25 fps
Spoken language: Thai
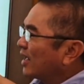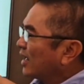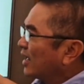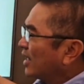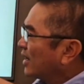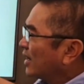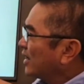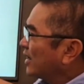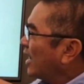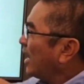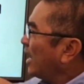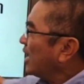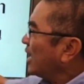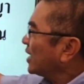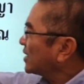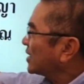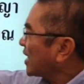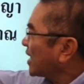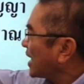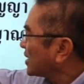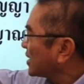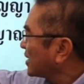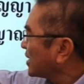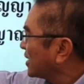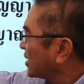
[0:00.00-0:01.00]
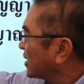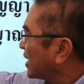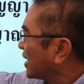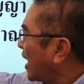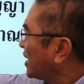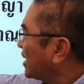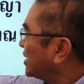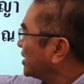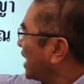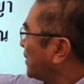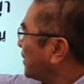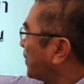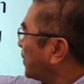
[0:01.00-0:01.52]
และตัดการ
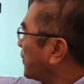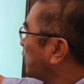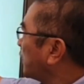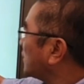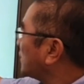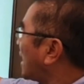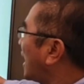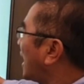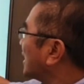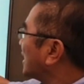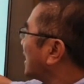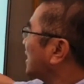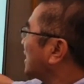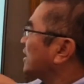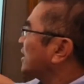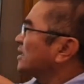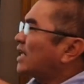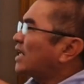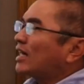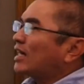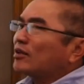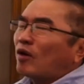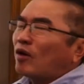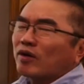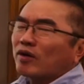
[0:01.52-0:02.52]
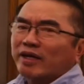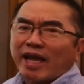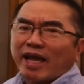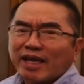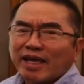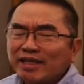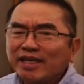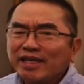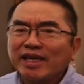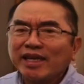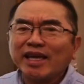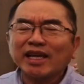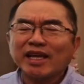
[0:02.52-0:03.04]
แยกประมูลอนัตสัญญาออกแค่
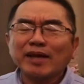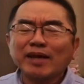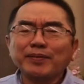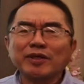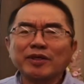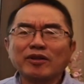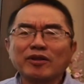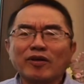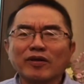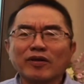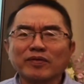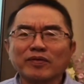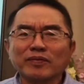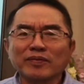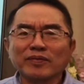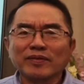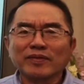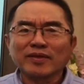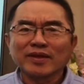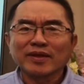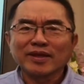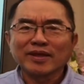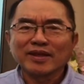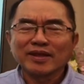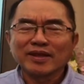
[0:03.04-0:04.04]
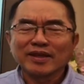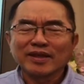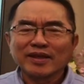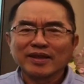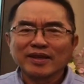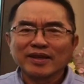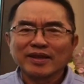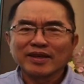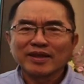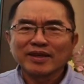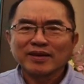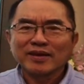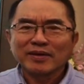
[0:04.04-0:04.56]
นี้เองครับพี่น้อง
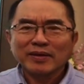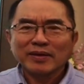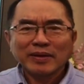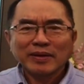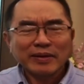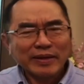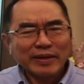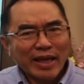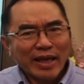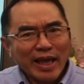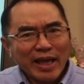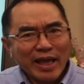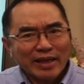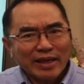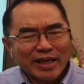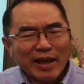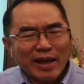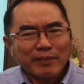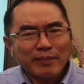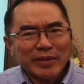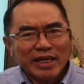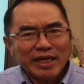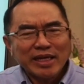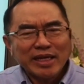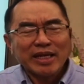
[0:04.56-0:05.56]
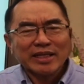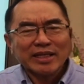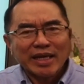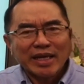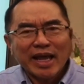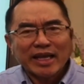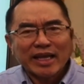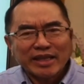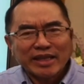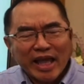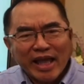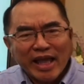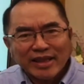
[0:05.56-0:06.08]
แค่ทำในเงื่อนไข
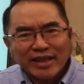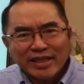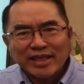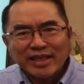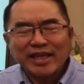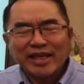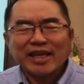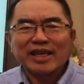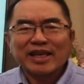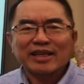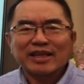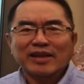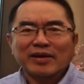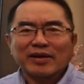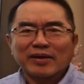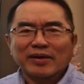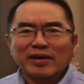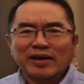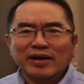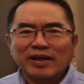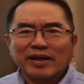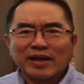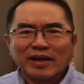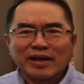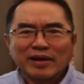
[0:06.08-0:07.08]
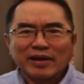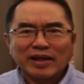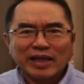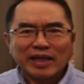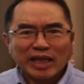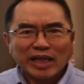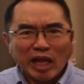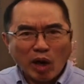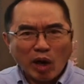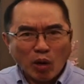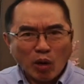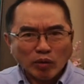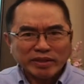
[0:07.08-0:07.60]
แท่นี้เอง
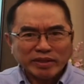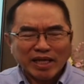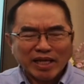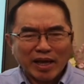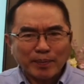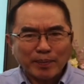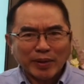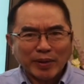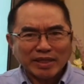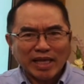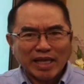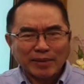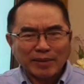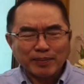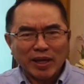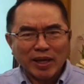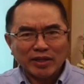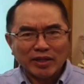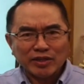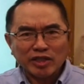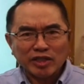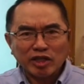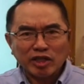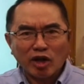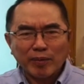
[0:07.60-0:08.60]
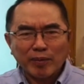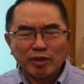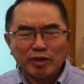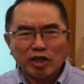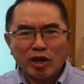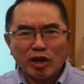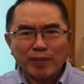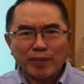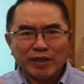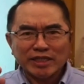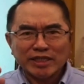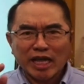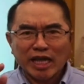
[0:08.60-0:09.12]
เราจะประหยัดภาษีของพี่น้อง
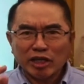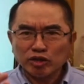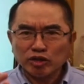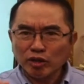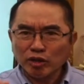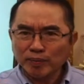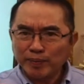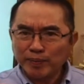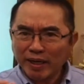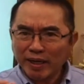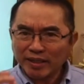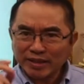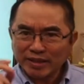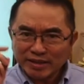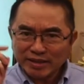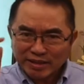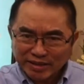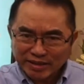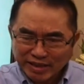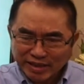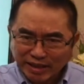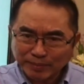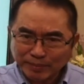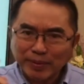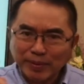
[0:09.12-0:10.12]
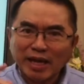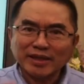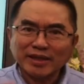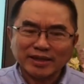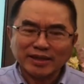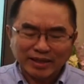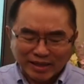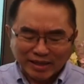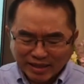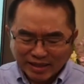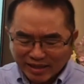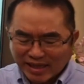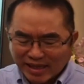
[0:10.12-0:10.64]
ประชาชนไปเจ็ดพัน
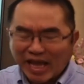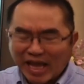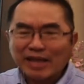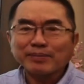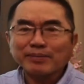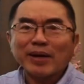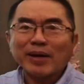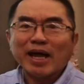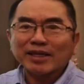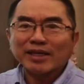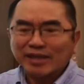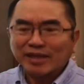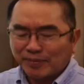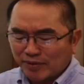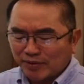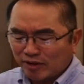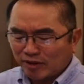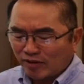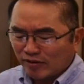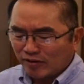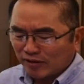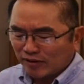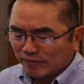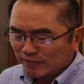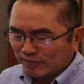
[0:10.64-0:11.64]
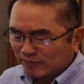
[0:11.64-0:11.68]
ล้านบาทครับพี่น้องครับ